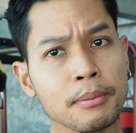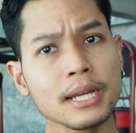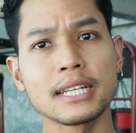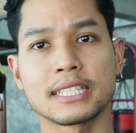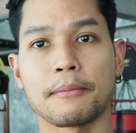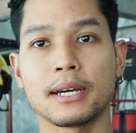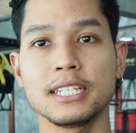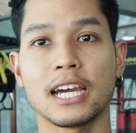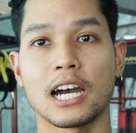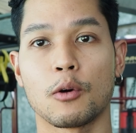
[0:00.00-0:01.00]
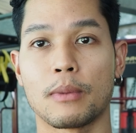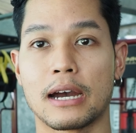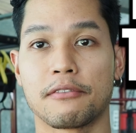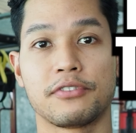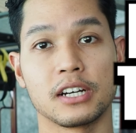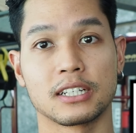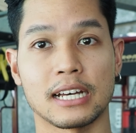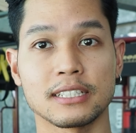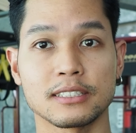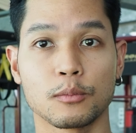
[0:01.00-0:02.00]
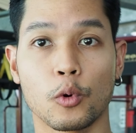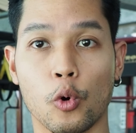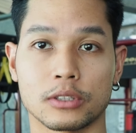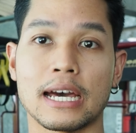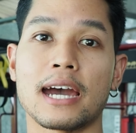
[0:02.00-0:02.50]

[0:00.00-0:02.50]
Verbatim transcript: เพื่อนๆเนี่ยสามารถที่จะเอามาฝึกทั้ง6